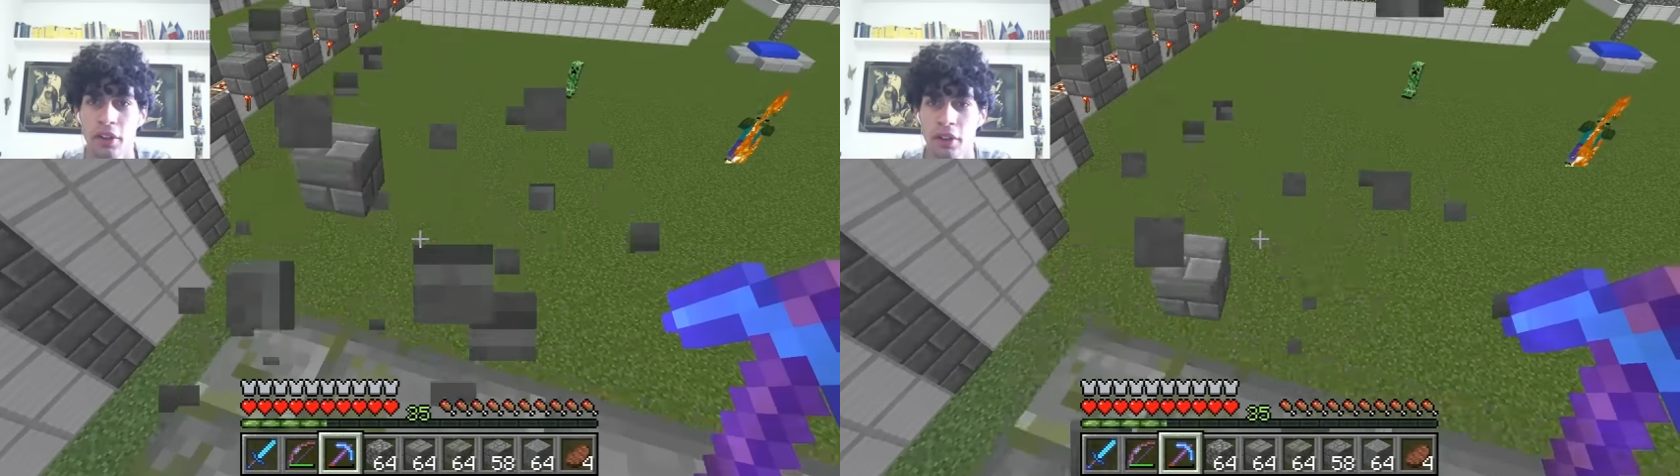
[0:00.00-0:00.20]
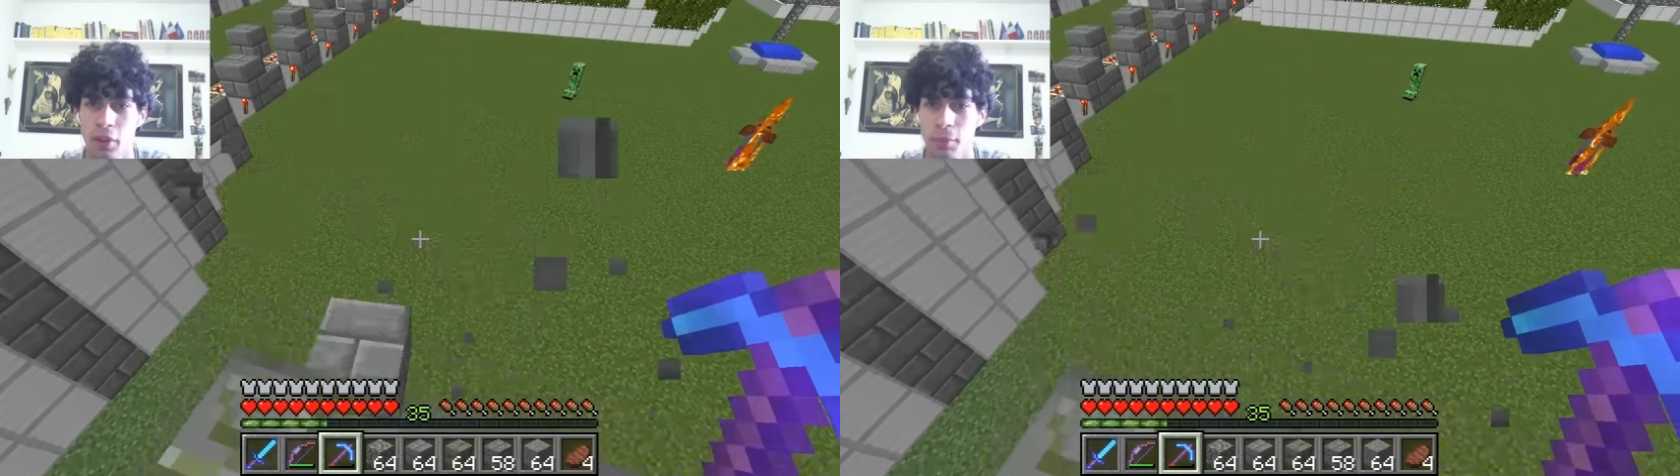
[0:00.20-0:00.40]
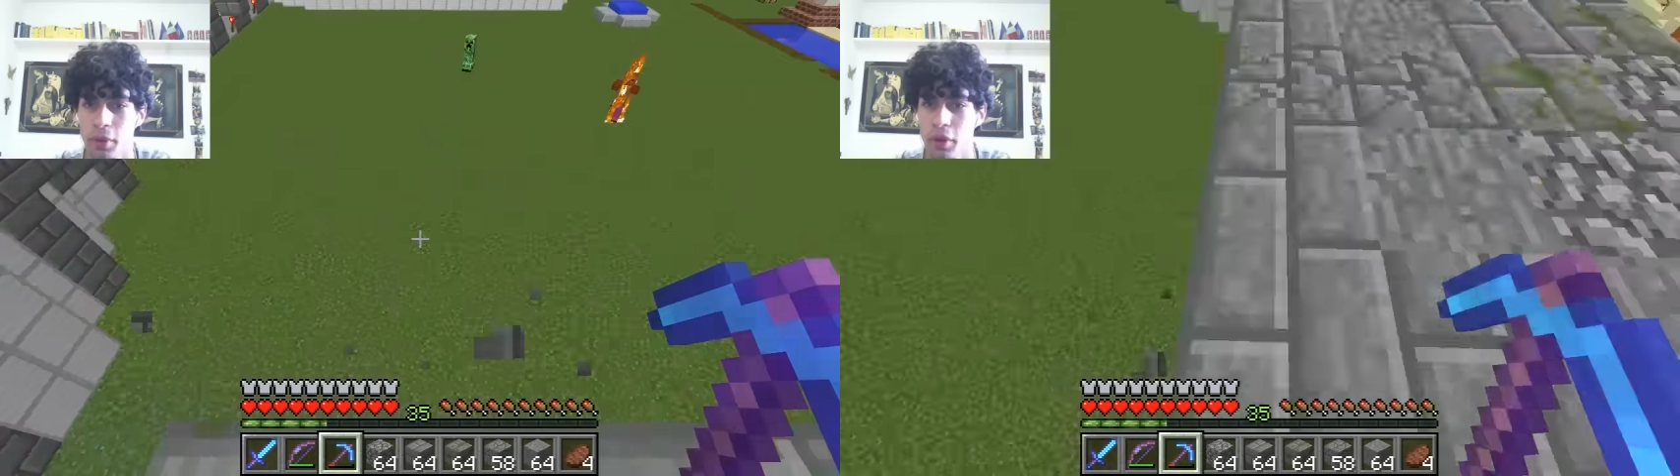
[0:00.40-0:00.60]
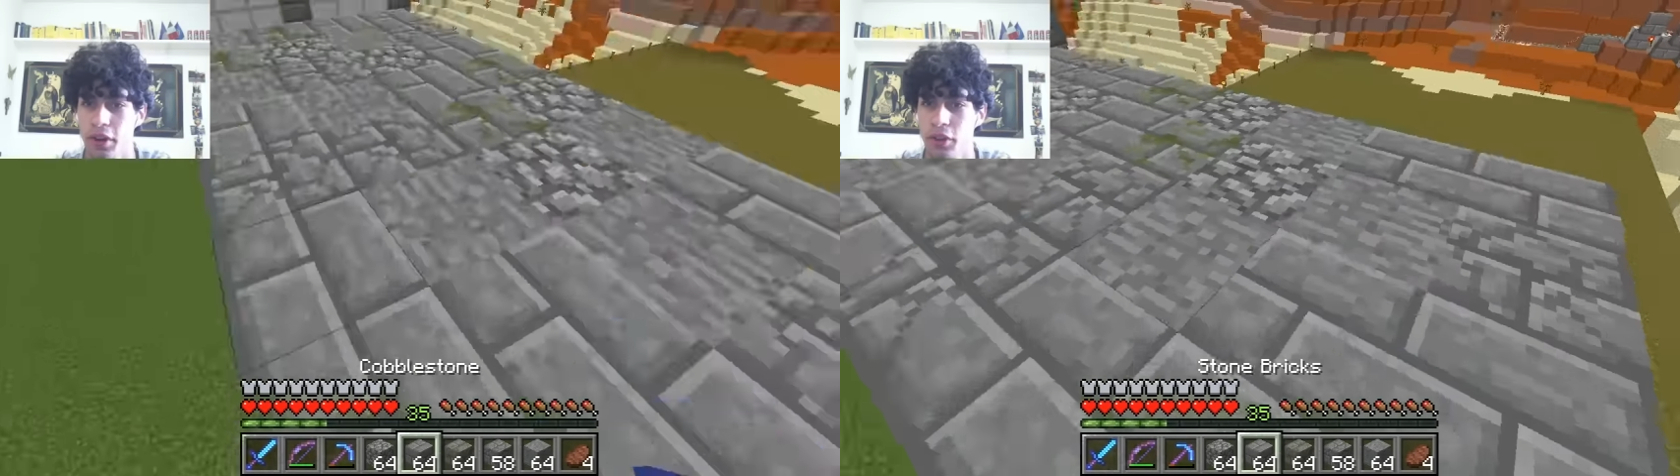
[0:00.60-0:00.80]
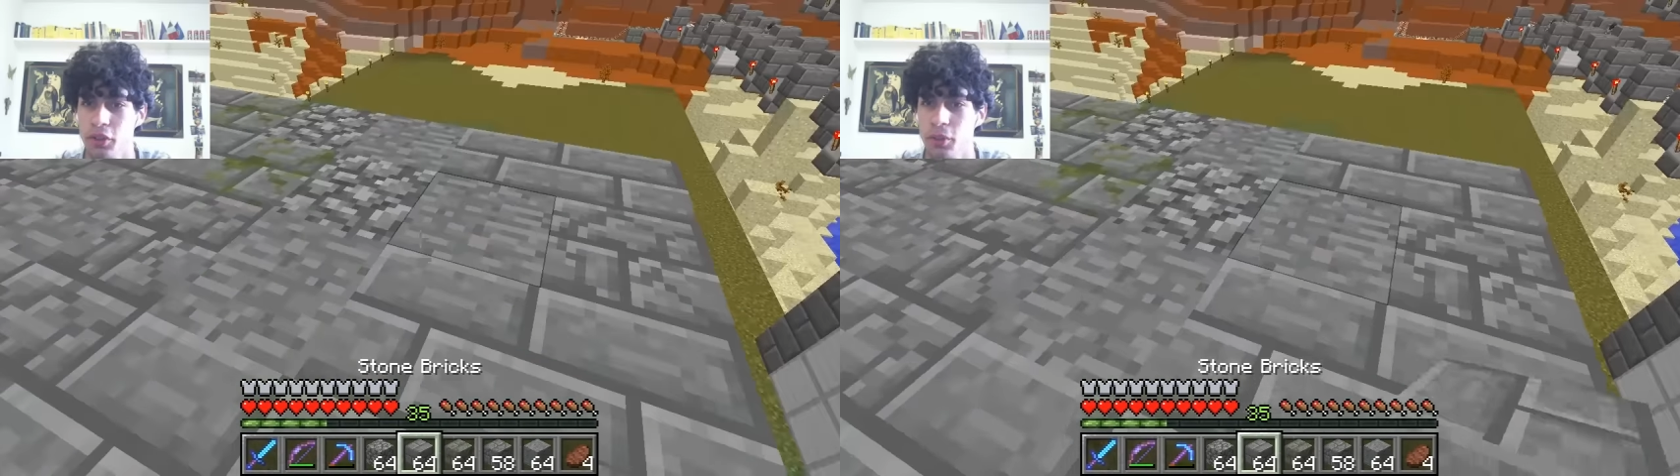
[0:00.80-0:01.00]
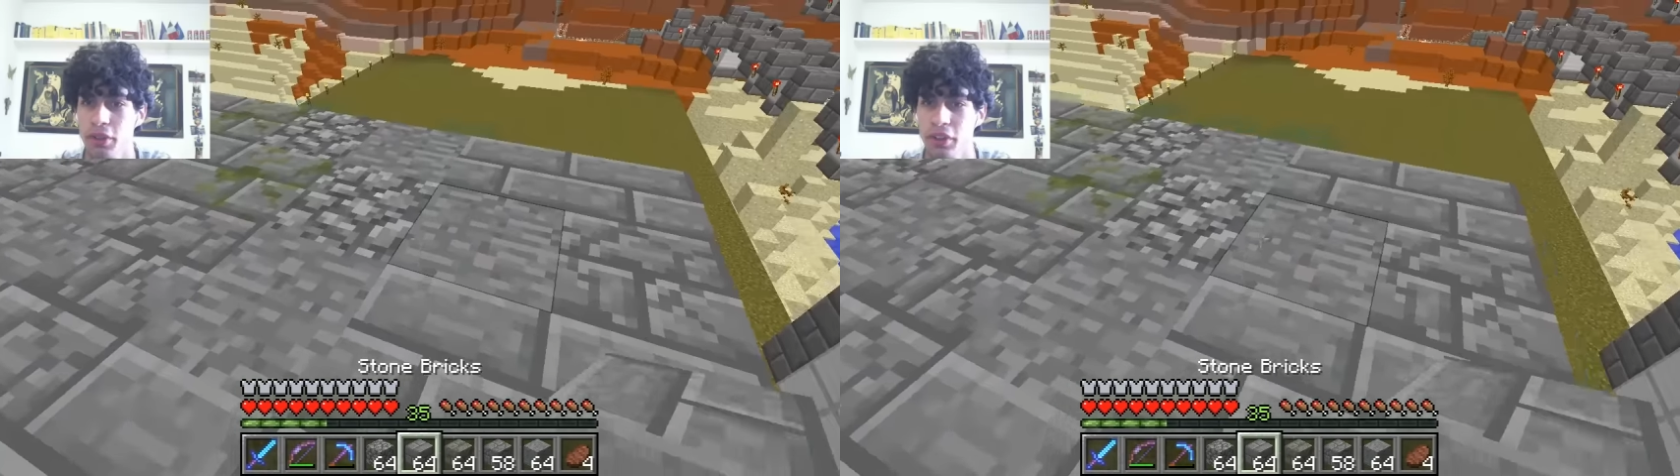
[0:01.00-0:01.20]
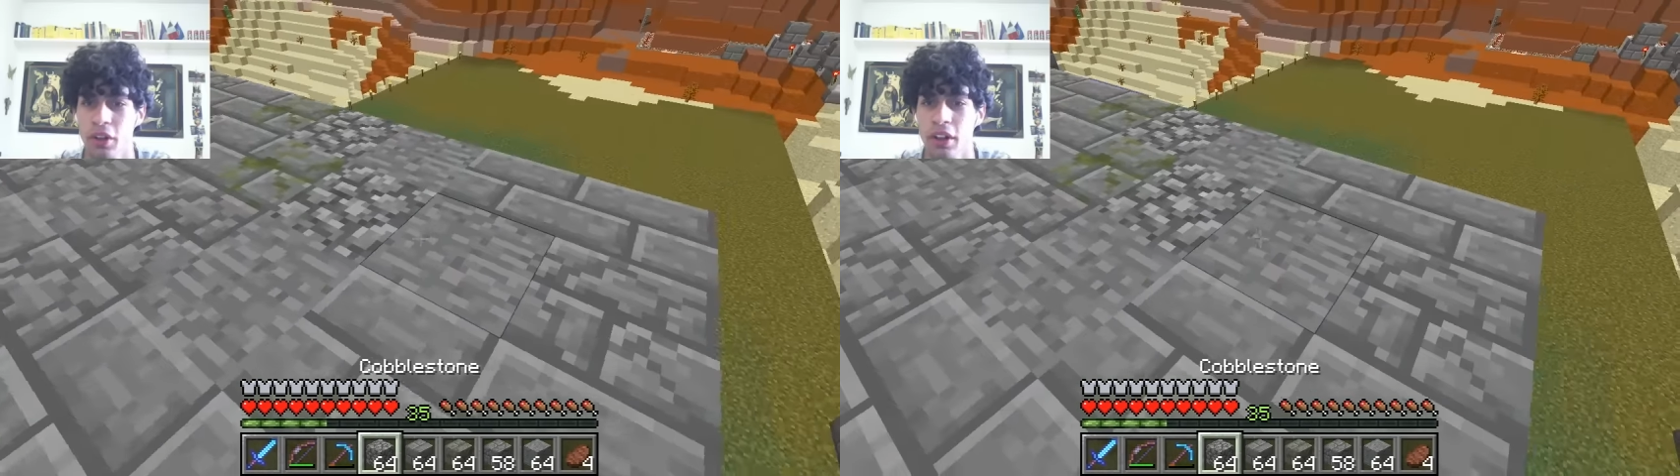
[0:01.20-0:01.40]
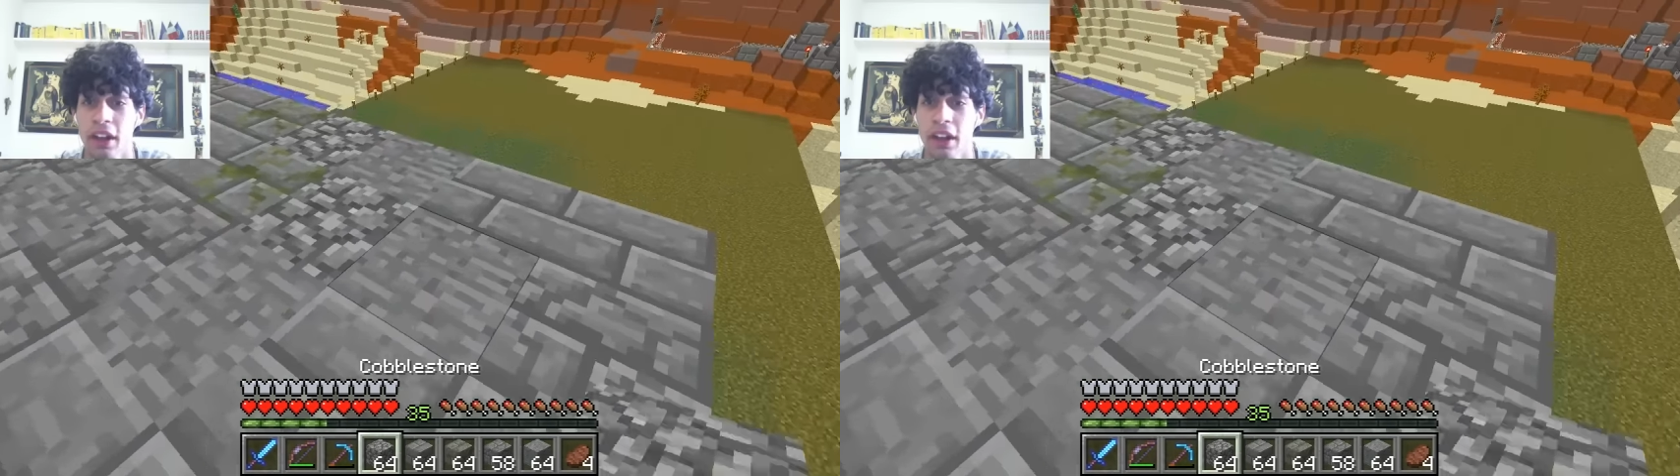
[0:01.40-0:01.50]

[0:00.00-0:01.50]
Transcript: non so per quale lo scomotivo.